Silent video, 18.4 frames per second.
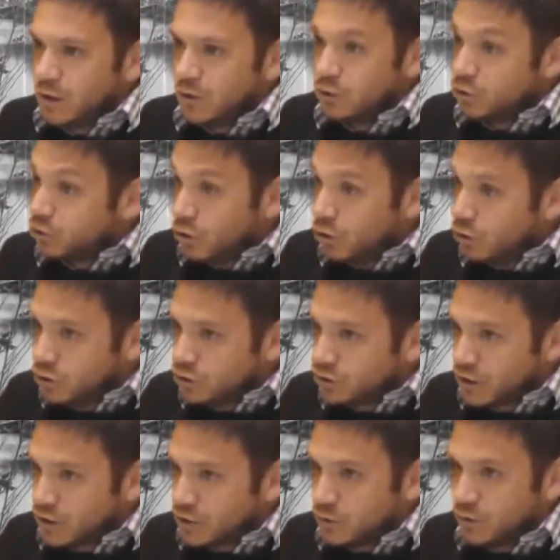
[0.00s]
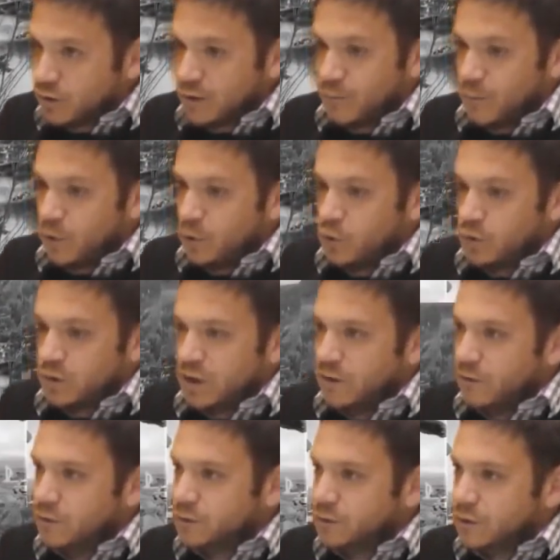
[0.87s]
con todos los sectores
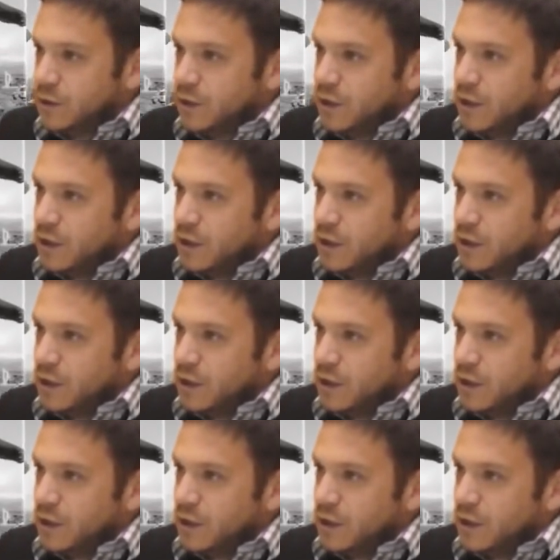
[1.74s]
productivos,